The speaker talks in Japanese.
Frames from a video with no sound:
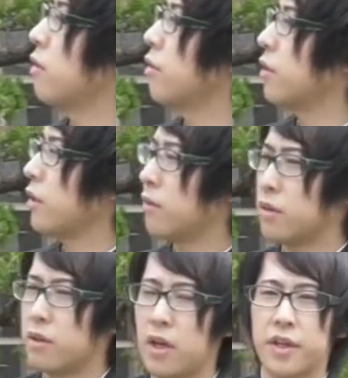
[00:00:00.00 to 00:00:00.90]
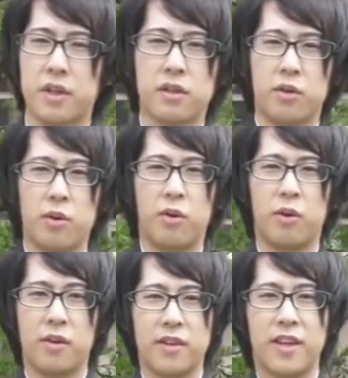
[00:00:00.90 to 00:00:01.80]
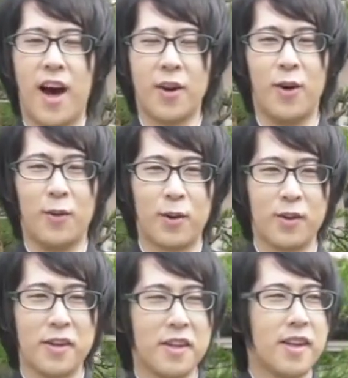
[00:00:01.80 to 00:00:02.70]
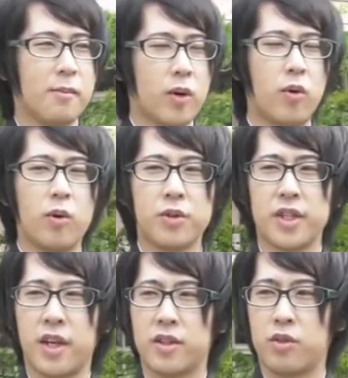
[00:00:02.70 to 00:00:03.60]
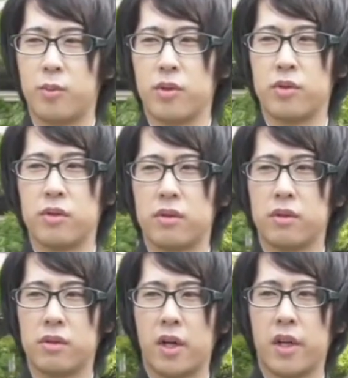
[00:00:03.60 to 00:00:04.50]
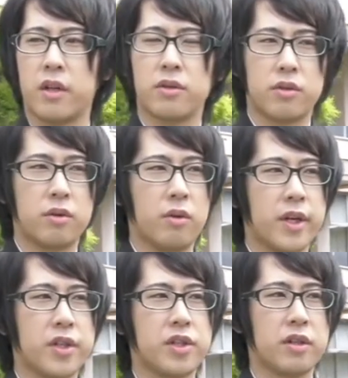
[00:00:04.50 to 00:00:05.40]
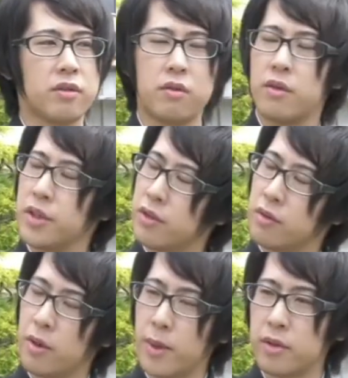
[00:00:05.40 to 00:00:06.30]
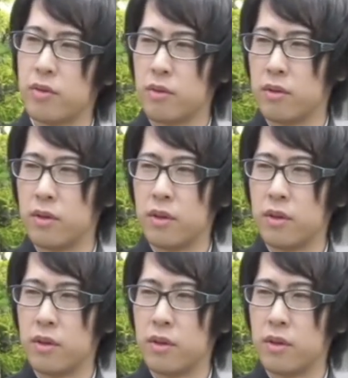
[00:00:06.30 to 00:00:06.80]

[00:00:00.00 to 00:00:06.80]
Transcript: 言うてないですけど、あの僕、まあ、高校時代ちょっと僕あれなんです、黒歴史黒歴史っていうか、まあその